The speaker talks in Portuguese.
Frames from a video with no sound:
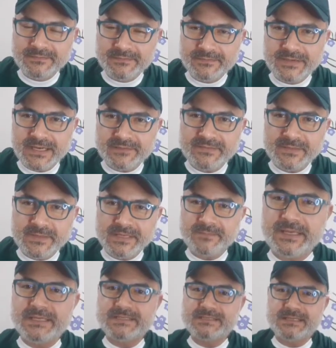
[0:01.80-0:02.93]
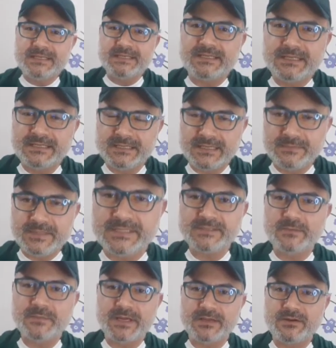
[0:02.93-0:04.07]
Fala família palestrina, amantes
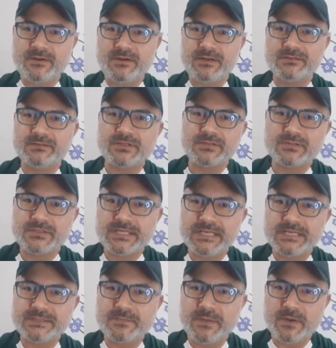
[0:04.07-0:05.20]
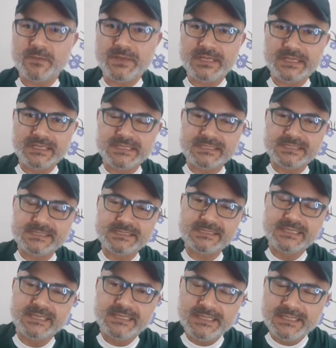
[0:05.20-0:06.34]
do maior, do nosso gigante Palmeiras.
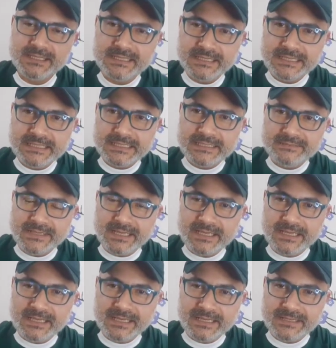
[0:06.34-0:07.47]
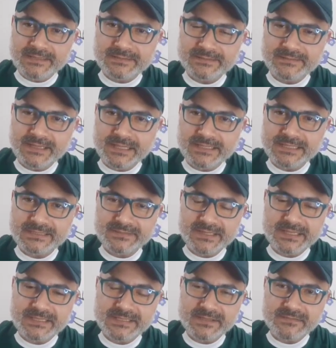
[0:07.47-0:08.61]
É galera, falar,
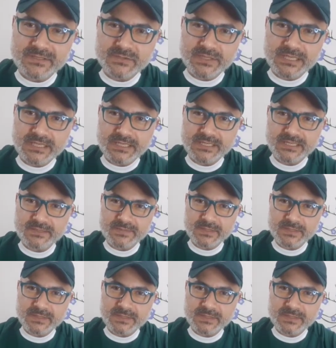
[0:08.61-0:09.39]
falar nesse vídeo aqui é uma